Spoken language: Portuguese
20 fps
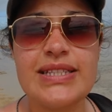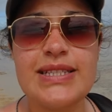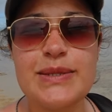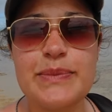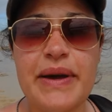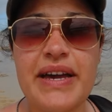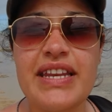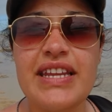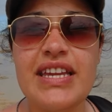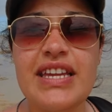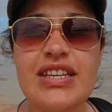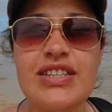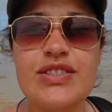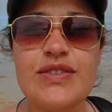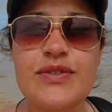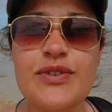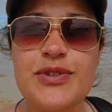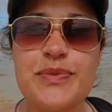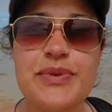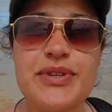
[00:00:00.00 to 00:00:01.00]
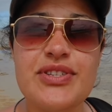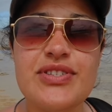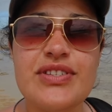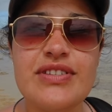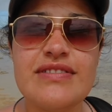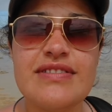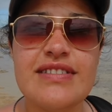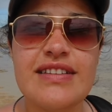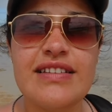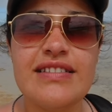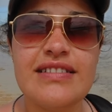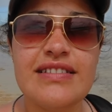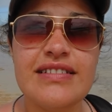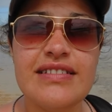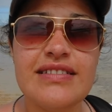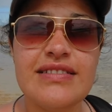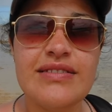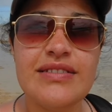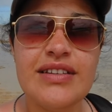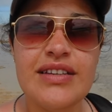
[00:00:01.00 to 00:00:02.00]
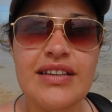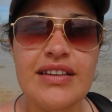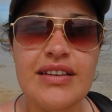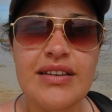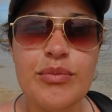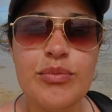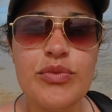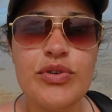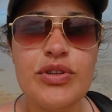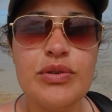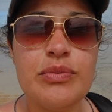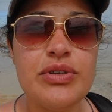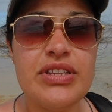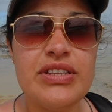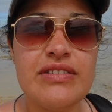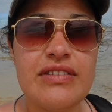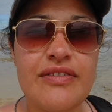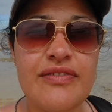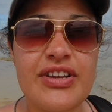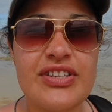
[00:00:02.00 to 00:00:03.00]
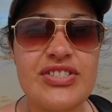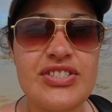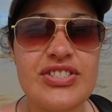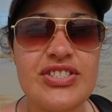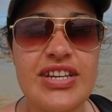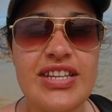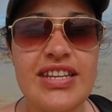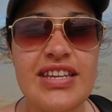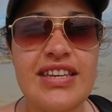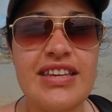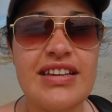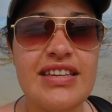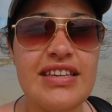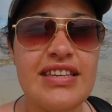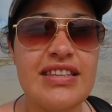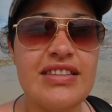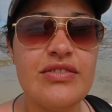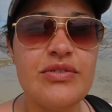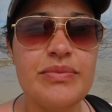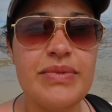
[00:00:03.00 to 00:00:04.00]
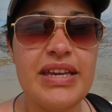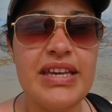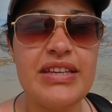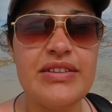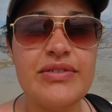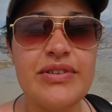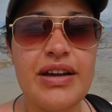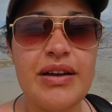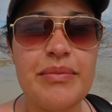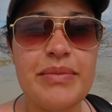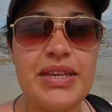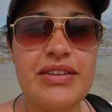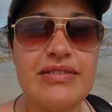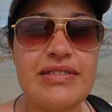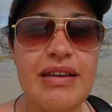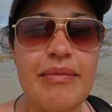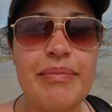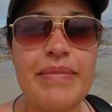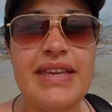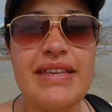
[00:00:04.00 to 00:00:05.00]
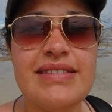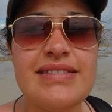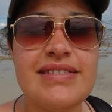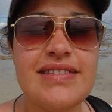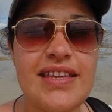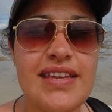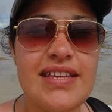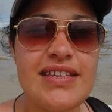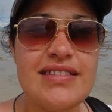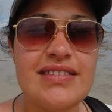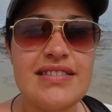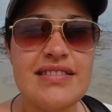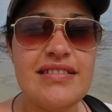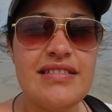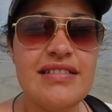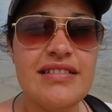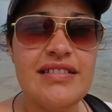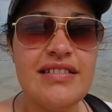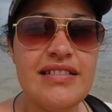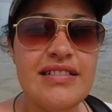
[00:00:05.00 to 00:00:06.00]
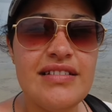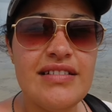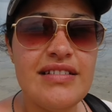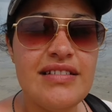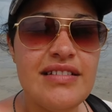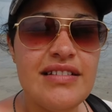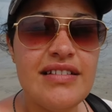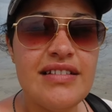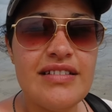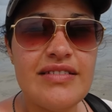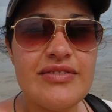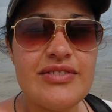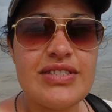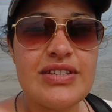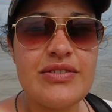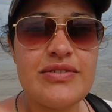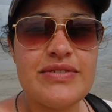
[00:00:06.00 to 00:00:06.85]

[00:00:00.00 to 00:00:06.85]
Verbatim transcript: transparente, ver os peixinhos nadando. Muito bonita a faixa de areia aqui do meio do caminho, está bem extensa. Você